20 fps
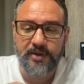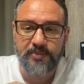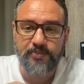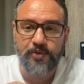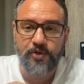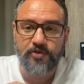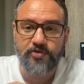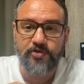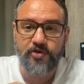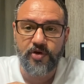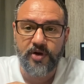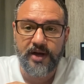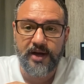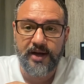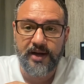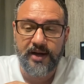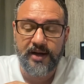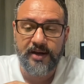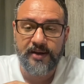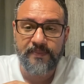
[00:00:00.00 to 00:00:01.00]

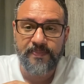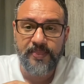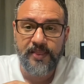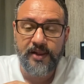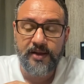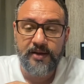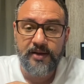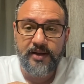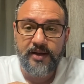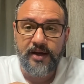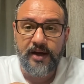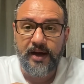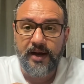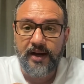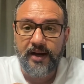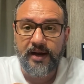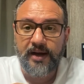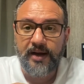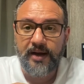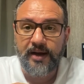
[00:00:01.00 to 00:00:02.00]
provocar
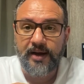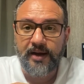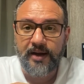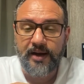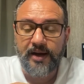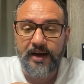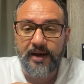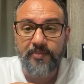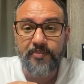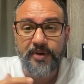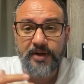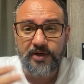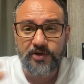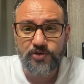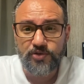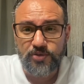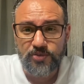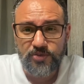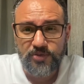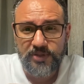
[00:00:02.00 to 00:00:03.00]
a, a,
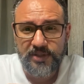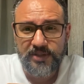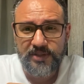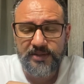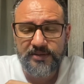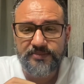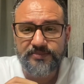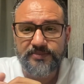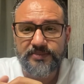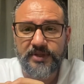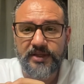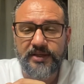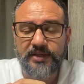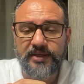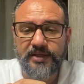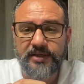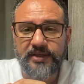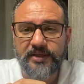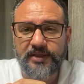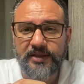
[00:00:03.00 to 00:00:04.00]
abertura
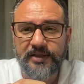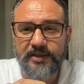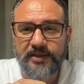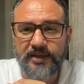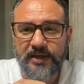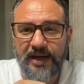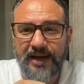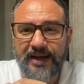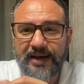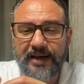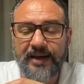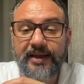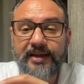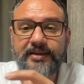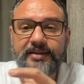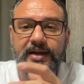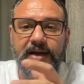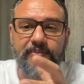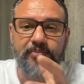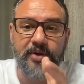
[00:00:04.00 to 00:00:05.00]
e além
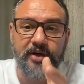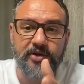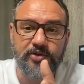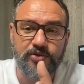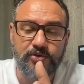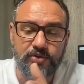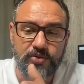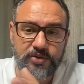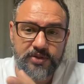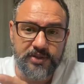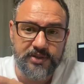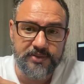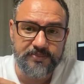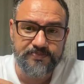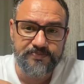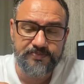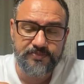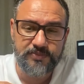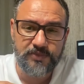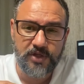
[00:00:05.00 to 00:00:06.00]
da abertura
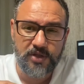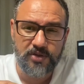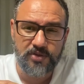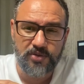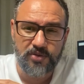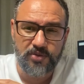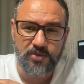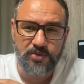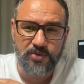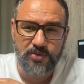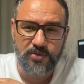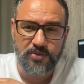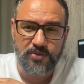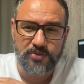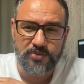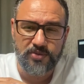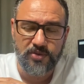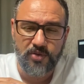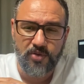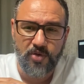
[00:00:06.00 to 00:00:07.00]
do,
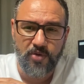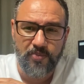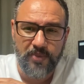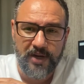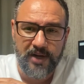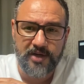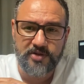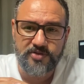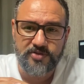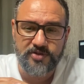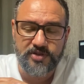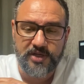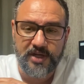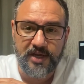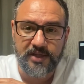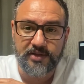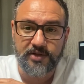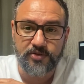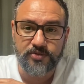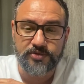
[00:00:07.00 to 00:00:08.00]
do comércio de
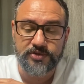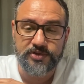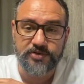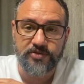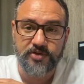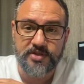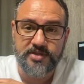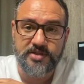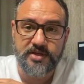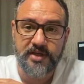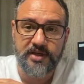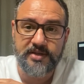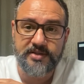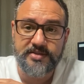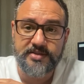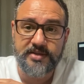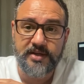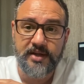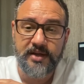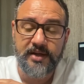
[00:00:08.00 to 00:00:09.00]
cada um de vocês,